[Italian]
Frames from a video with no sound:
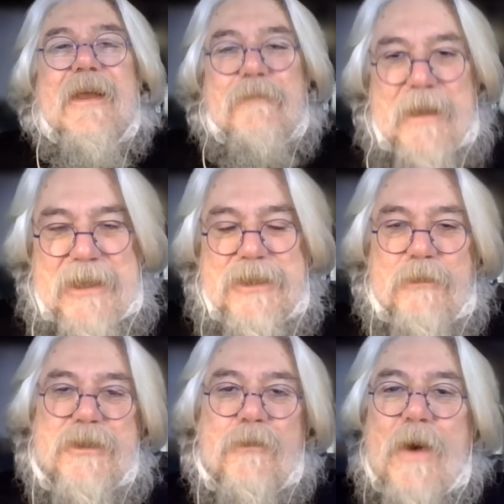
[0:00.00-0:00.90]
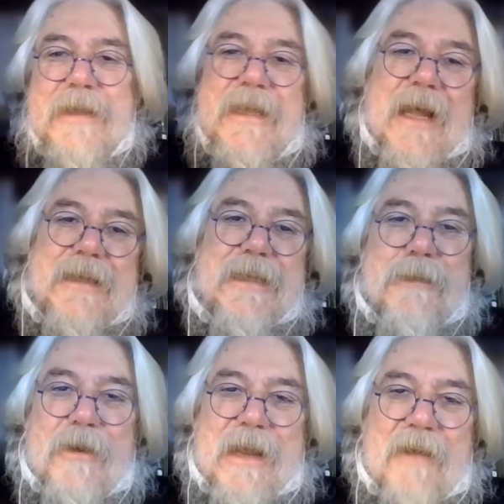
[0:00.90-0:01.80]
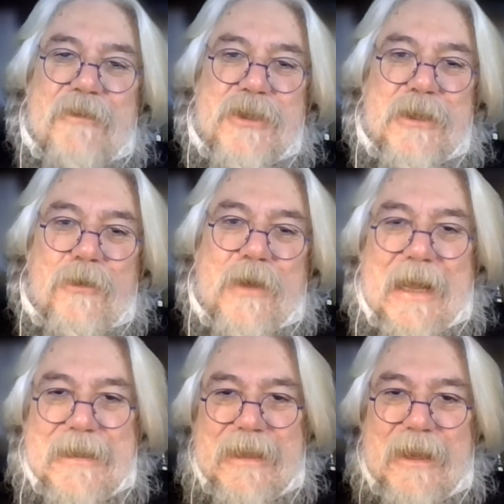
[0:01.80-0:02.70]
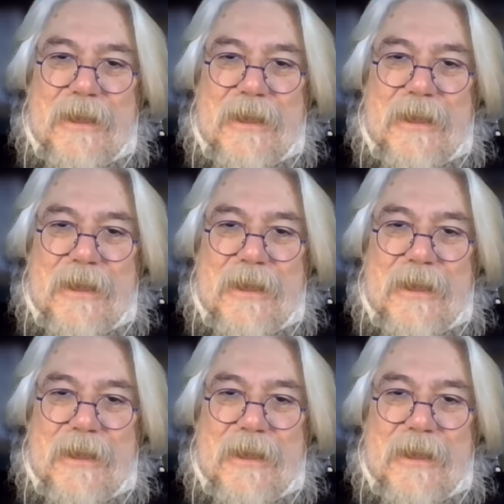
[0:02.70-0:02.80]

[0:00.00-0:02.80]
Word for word: Benissimo, guardi i dati demografici dell'Uganda,